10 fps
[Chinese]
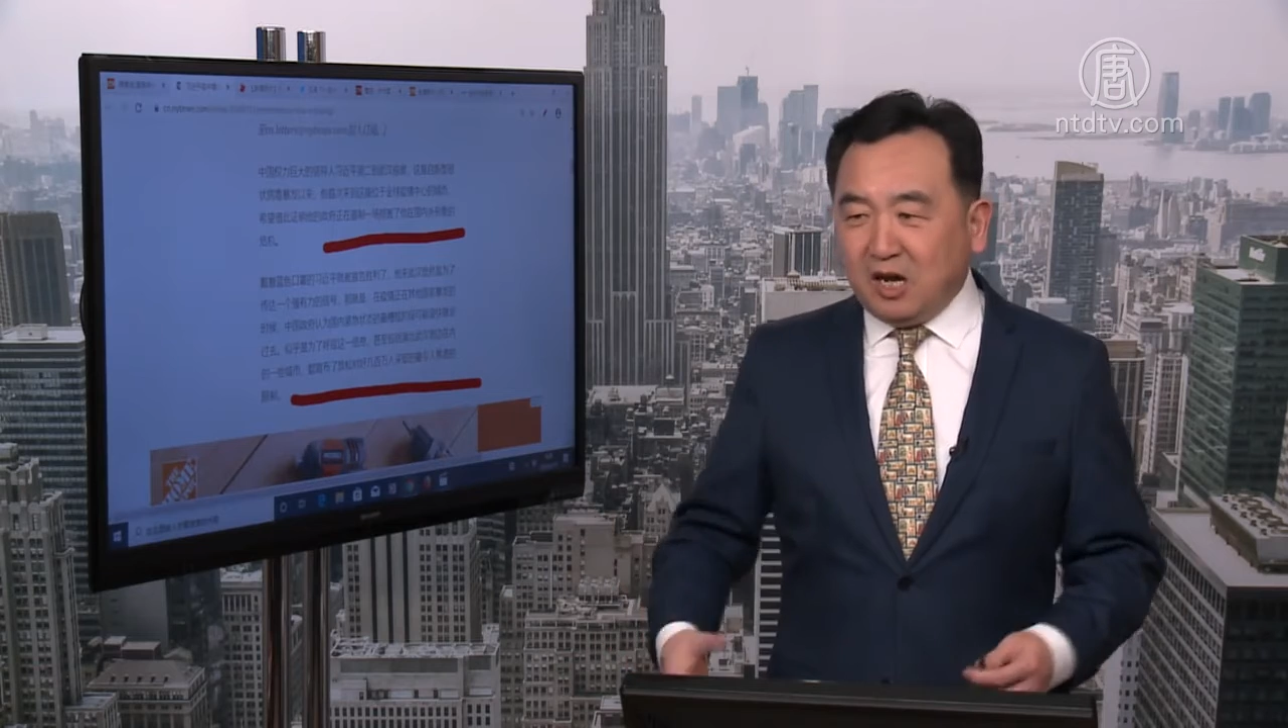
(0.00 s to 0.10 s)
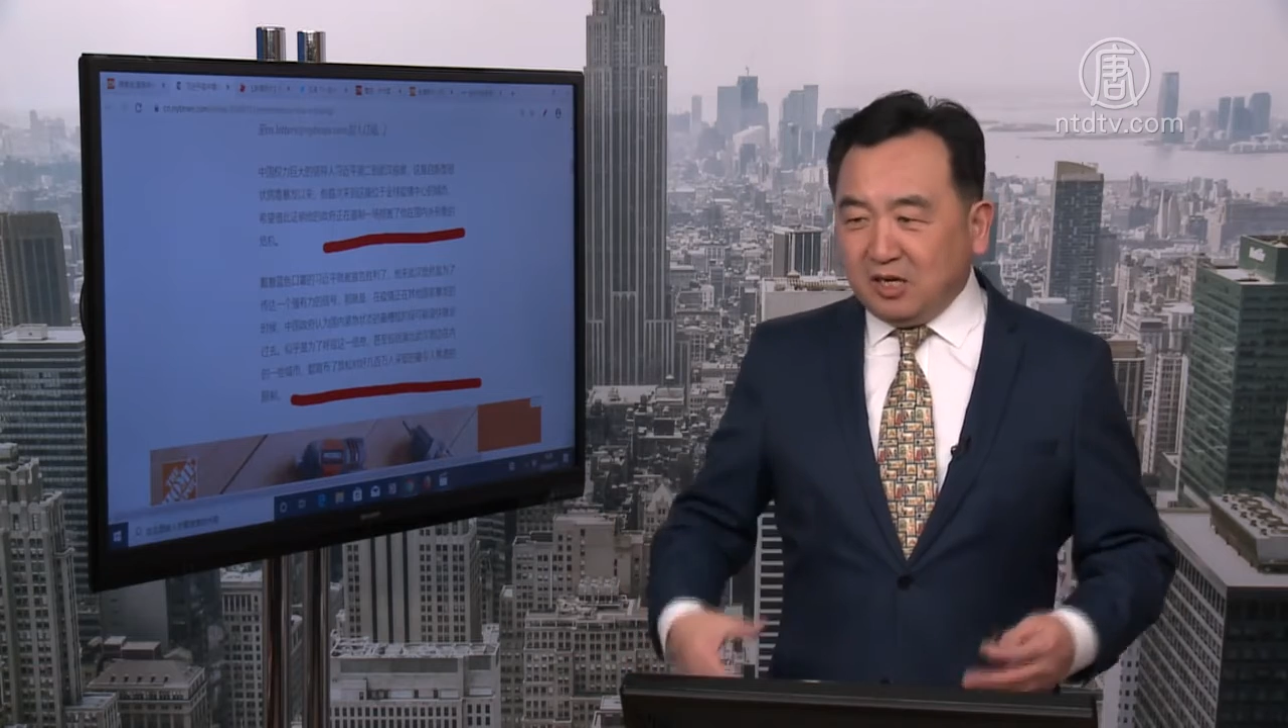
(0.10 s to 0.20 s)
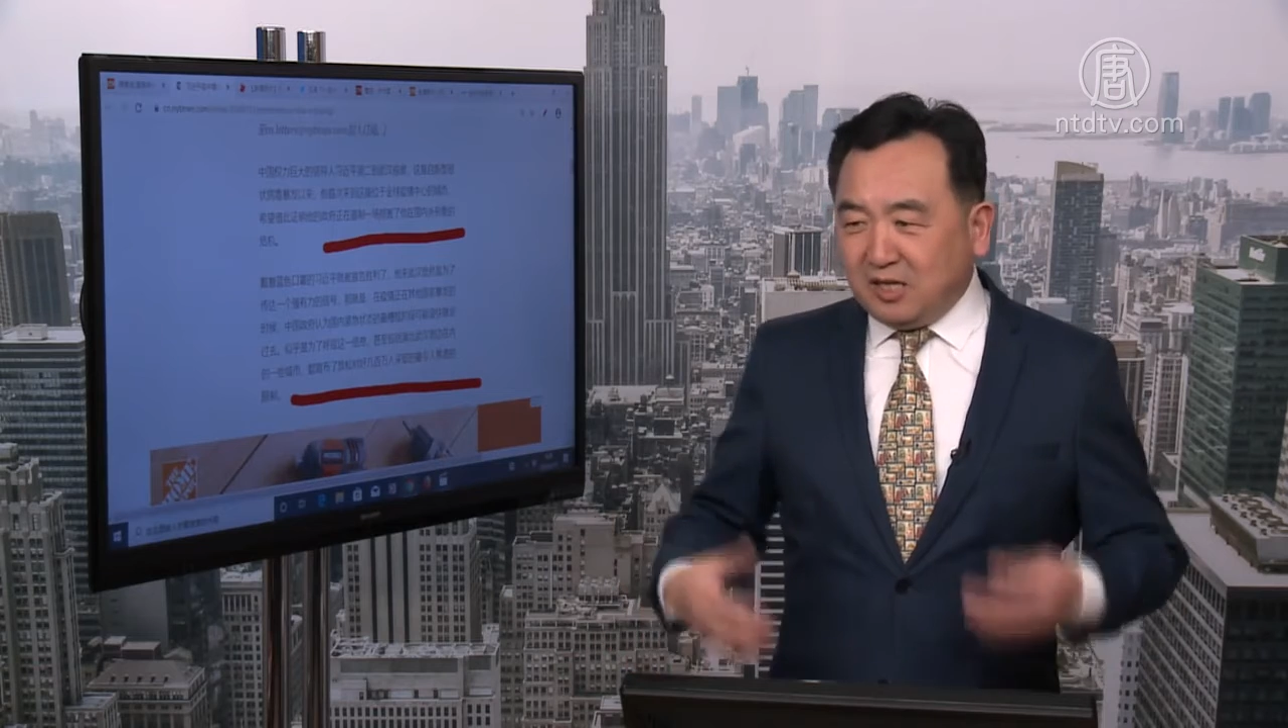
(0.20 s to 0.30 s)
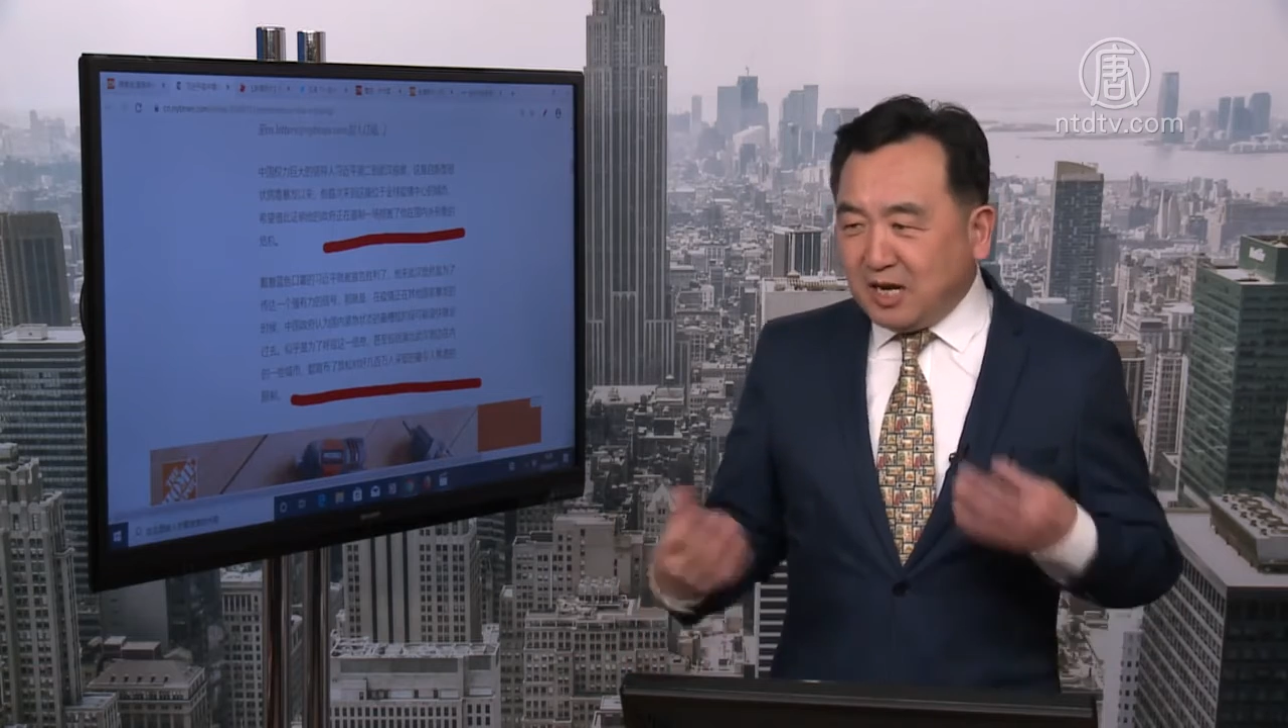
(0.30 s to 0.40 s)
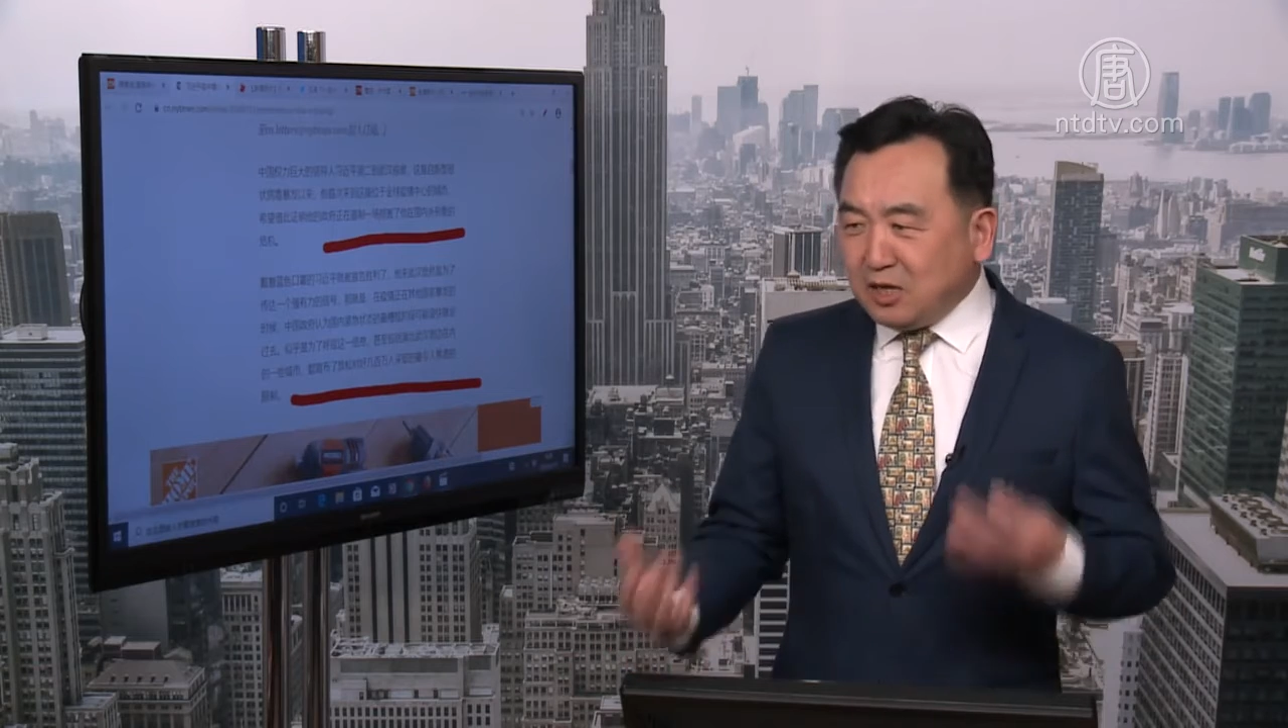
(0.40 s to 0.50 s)

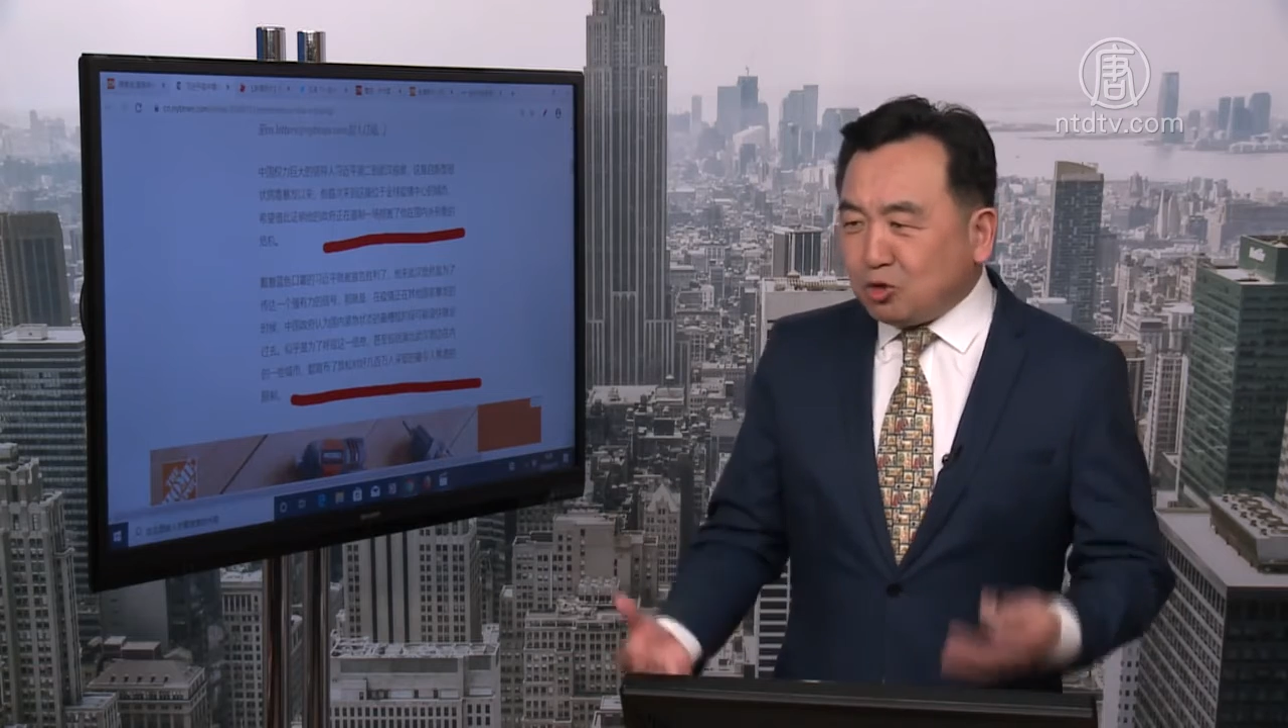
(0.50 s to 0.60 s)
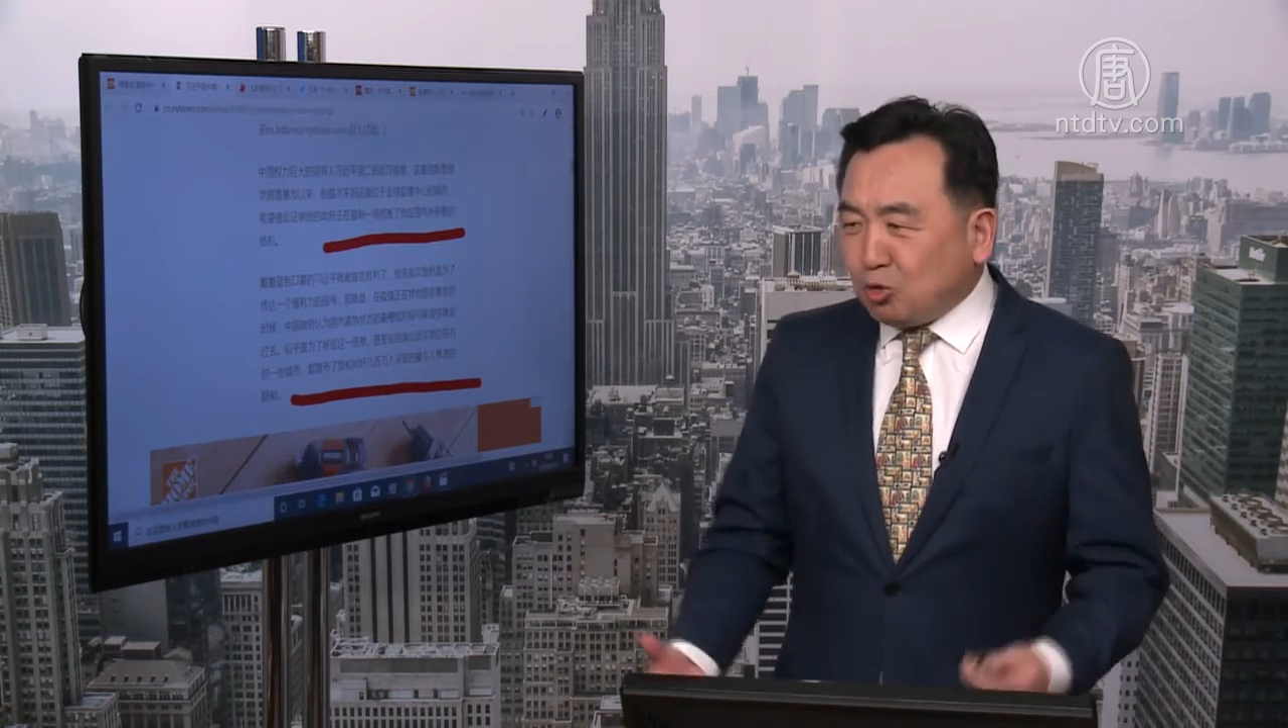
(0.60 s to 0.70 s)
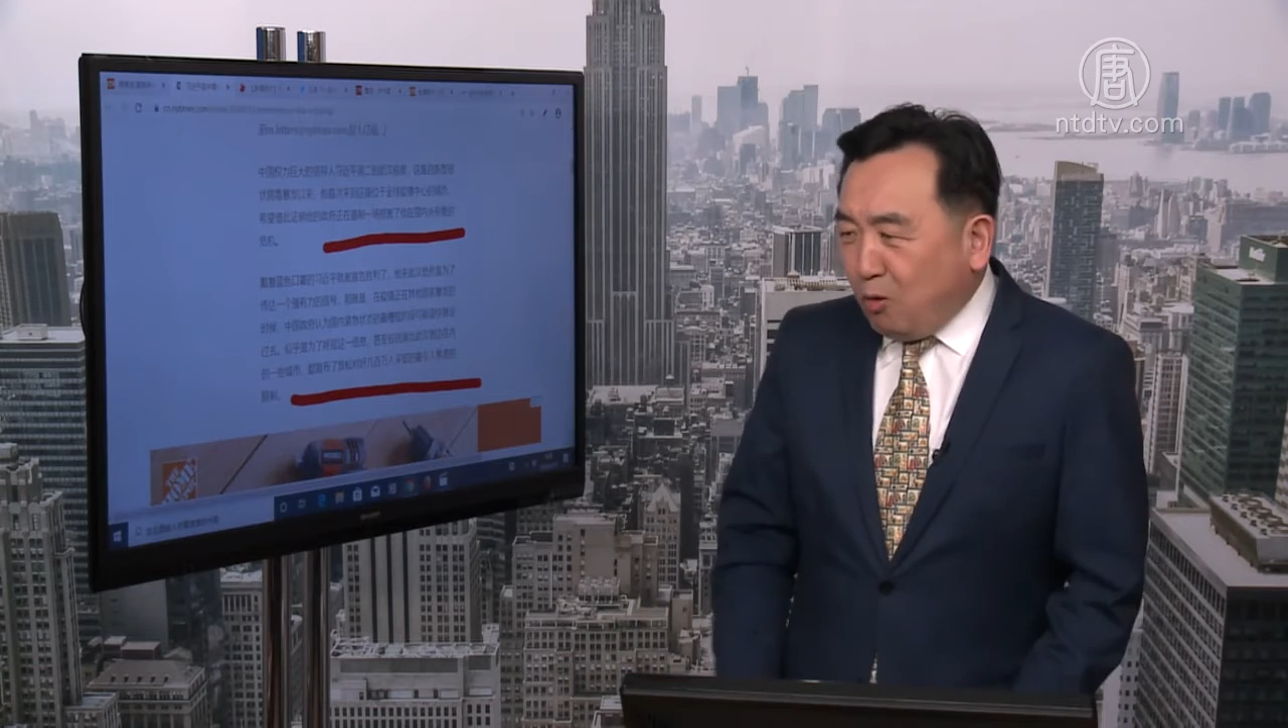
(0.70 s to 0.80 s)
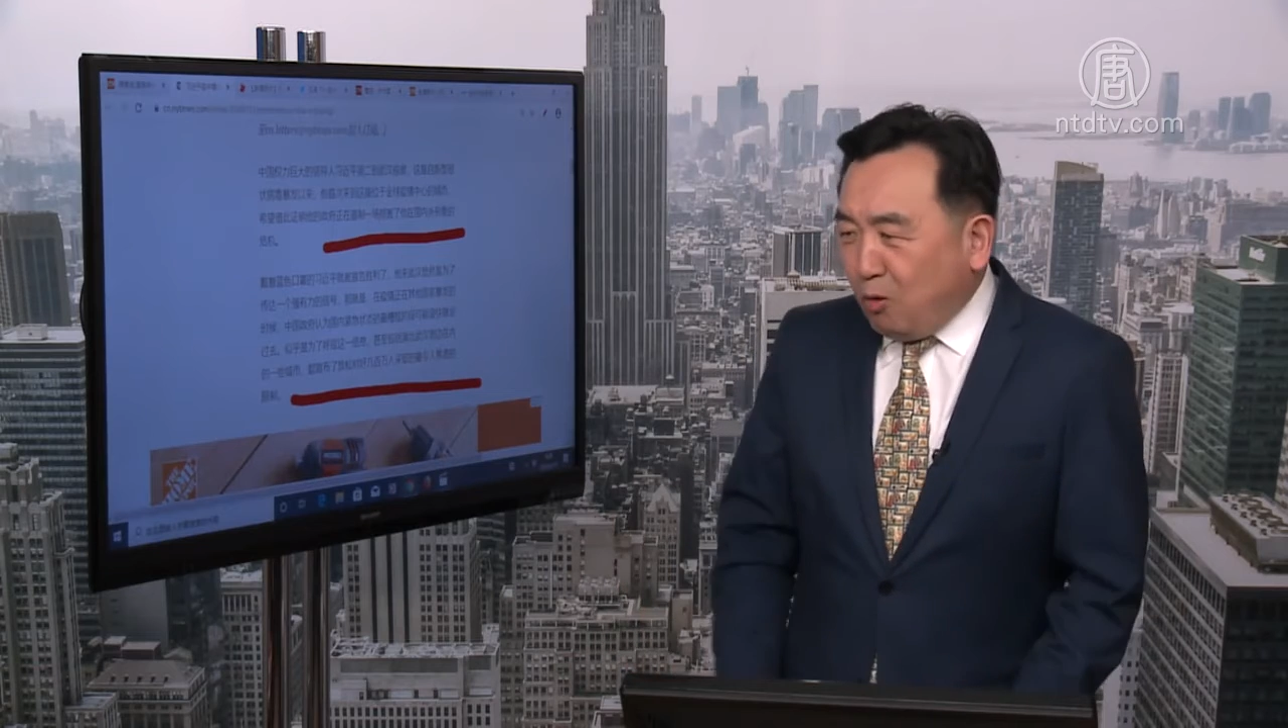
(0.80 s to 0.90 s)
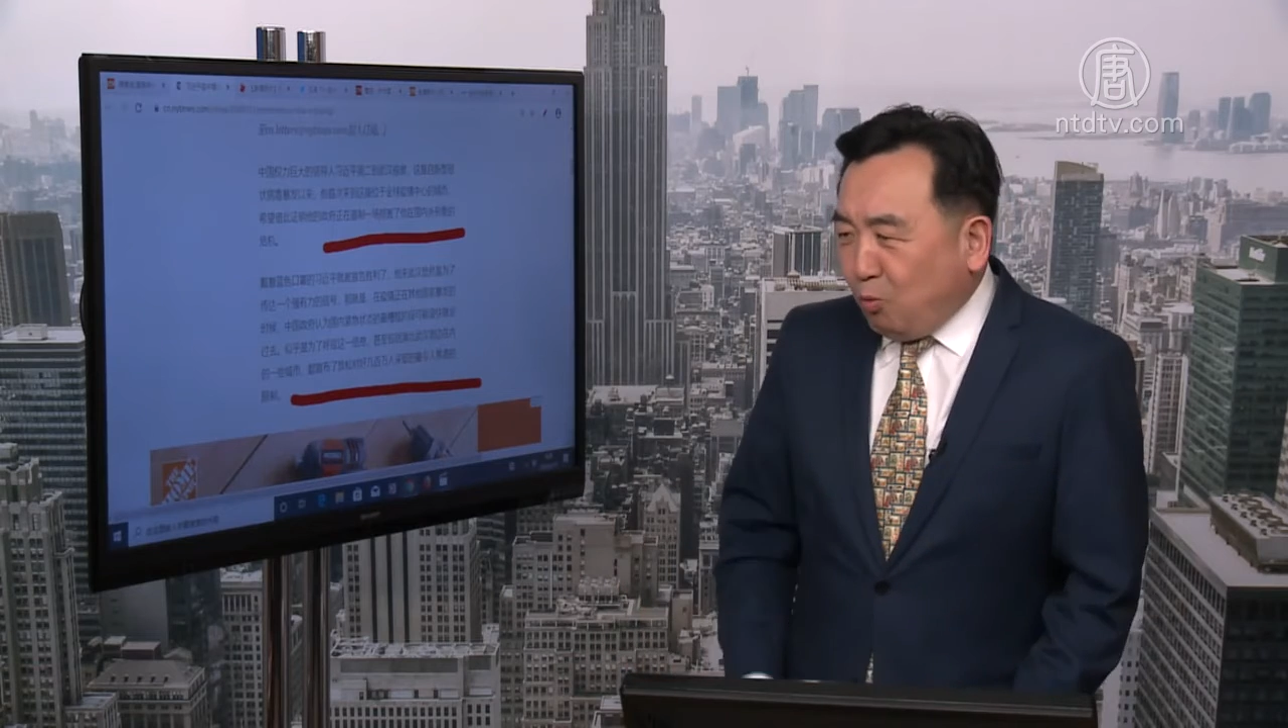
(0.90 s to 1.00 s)
人说